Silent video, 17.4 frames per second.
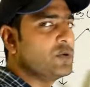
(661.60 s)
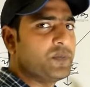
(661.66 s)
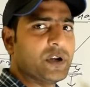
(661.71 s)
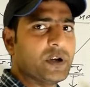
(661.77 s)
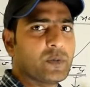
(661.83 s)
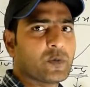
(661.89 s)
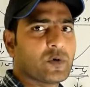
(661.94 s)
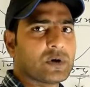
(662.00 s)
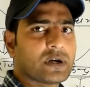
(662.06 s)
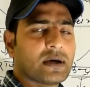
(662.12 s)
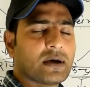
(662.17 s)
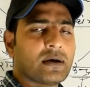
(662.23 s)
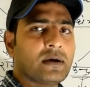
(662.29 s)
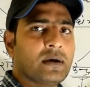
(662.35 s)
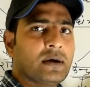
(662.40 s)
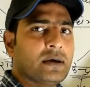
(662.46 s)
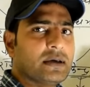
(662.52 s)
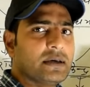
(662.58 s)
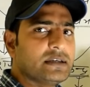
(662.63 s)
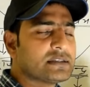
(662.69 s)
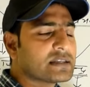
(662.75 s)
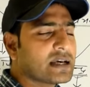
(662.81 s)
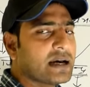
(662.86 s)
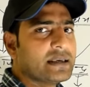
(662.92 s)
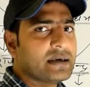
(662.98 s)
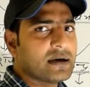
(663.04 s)
सुप्रीम कोर्ट है
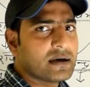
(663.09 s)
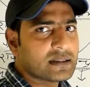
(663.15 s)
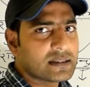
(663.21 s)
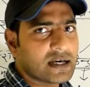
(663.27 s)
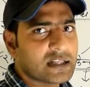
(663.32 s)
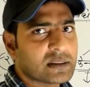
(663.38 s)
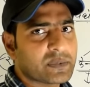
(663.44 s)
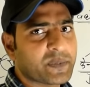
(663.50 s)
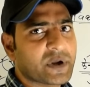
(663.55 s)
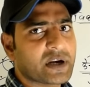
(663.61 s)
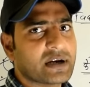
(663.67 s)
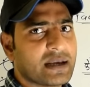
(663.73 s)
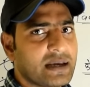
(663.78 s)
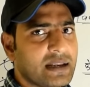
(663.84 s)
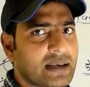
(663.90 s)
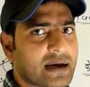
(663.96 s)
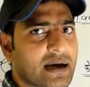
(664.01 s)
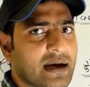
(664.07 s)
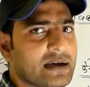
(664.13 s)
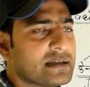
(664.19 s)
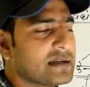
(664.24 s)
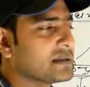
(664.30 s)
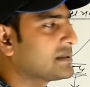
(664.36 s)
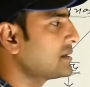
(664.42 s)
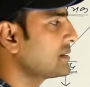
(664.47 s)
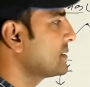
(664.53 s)
इसका यह तात्पर्य नहीं लगाया
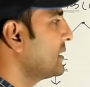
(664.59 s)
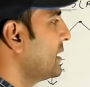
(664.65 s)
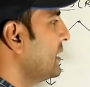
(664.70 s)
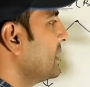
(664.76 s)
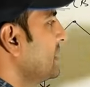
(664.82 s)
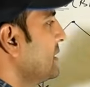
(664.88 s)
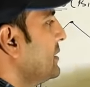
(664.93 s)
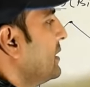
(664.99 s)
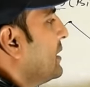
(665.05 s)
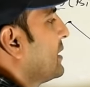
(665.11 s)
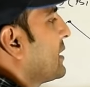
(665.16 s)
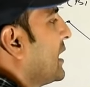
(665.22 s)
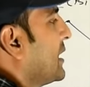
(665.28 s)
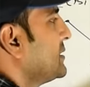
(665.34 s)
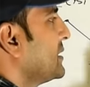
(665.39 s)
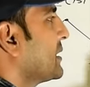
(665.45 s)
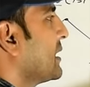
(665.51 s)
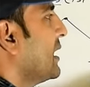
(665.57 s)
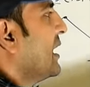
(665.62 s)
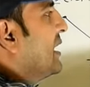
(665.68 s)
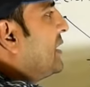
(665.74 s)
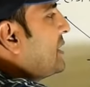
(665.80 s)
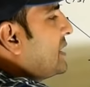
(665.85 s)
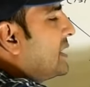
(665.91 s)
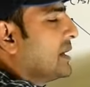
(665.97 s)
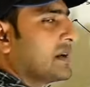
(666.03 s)
जा सकता है कि यह राज्य का
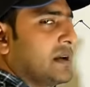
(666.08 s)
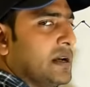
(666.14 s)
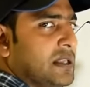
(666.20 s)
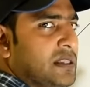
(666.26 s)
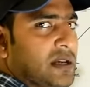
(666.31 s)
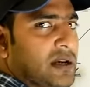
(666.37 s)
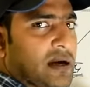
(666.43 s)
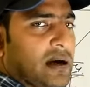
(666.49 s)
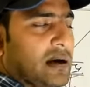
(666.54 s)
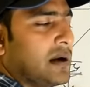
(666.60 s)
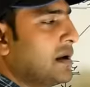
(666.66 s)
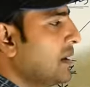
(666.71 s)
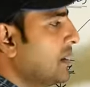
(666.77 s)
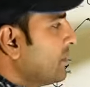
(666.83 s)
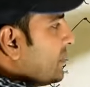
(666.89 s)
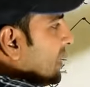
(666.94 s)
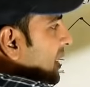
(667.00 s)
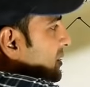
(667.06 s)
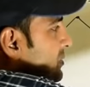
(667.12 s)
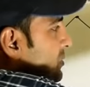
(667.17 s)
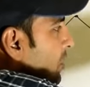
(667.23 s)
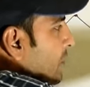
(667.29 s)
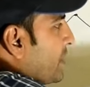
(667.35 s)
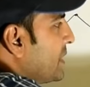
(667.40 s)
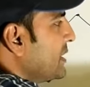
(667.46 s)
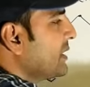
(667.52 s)
है यह केंद्र का
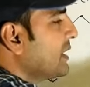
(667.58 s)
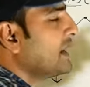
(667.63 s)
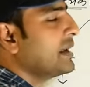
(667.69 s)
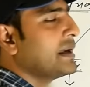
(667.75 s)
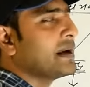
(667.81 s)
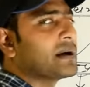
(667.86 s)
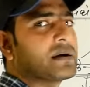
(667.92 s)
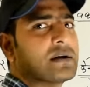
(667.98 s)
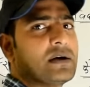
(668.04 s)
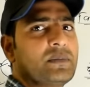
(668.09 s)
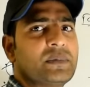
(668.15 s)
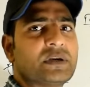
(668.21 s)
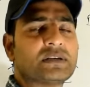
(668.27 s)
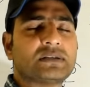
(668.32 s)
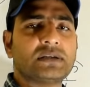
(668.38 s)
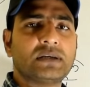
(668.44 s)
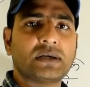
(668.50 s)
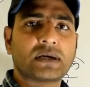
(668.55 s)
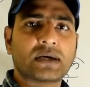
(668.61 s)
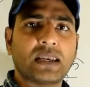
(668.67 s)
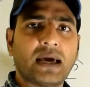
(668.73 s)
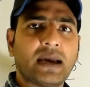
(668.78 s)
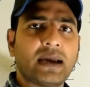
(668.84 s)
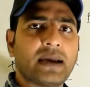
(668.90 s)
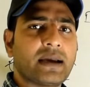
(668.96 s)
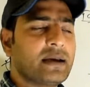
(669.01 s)
वास्तव में यह एक क्रमिक
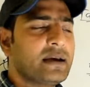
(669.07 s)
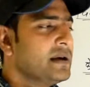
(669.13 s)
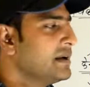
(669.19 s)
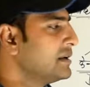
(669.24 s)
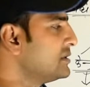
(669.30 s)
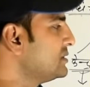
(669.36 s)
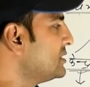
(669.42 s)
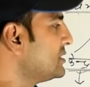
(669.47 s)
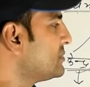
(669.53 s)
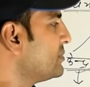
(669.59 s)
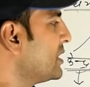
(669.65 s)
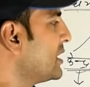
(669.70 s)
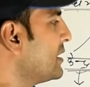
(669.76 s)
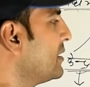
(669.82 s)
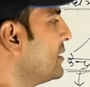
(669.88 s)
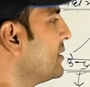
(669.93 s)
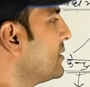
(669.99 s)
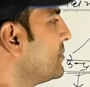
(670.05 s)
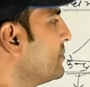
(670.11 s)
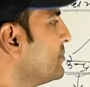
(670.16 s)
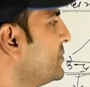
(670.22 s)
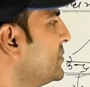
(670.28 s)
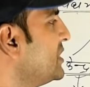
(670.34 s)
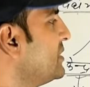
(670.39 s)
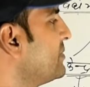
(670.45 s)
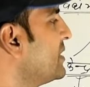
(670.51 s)
श्रृंखला है जिसमें
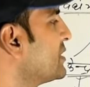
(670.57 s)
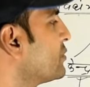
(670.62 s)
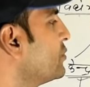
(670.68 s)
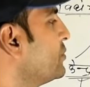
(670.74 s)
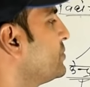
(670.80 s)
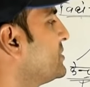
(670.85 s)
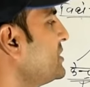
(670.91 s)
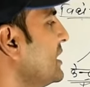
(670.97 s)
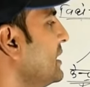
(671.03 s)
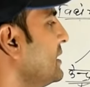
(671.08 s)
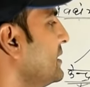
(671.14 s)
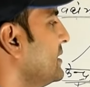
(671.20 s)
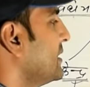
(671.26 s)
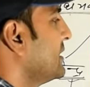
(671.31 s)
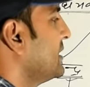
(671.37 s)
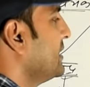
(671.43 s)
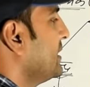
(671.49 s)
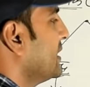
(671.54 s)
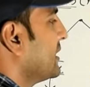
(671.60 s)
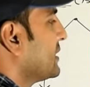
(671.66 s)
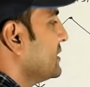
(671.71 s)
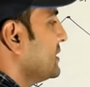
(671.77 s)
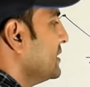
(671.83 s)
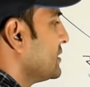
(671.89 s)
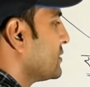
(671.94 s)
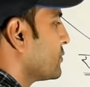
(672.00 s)
विधिवत रूप से यदि
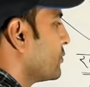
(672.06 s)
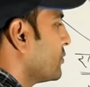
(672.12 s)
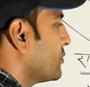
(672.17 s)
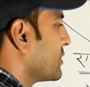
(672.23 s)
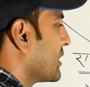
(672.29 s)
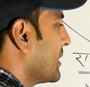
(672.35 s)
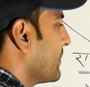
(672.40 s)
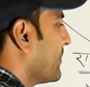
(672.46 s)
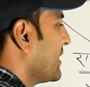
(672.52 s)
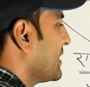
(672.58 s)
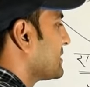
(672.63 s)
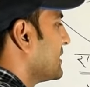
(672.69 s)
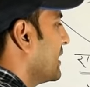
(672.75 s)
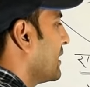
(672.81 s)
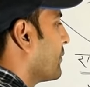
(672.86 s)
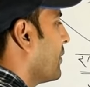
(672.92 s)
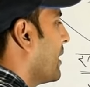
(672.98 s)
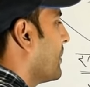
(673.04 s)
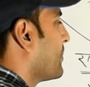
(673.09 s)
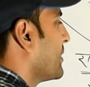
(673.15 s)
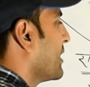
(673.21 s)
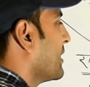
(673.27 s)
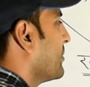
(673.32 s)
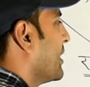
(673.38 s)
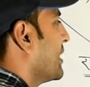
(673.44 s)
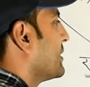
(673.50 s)
यह इस कोर्ट के फैसले को आप
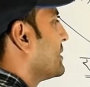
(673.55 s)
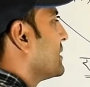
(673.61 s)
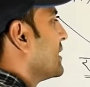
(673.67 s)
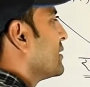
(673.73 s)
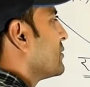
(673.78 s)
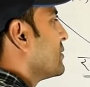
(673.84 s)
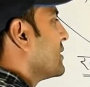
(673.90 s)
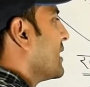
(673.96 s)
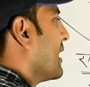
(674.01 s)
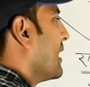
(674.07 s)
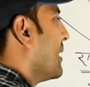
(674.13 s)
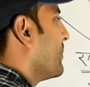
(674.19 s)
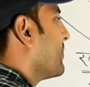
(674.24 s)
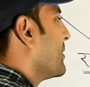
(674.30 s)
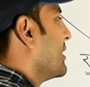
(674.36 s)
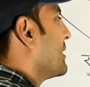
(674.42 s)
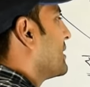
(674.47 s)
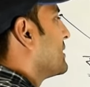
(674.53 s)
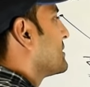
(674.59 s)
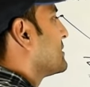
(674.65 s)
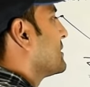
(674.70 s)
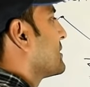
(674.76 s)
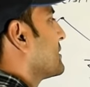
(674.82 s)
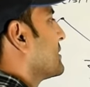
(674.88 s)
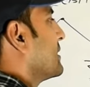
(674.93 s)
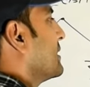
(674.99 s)
नहीं मानते हैं तो यहाँ अपील कर
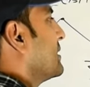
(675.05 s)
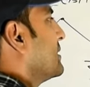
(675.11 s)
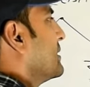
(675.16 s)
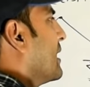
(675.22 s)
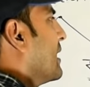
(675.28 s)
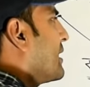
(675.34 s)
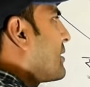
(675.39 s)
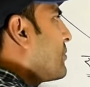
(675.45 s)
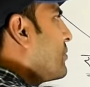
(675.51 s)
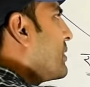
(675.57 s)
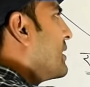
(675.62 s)
सकते हैं यहाँ को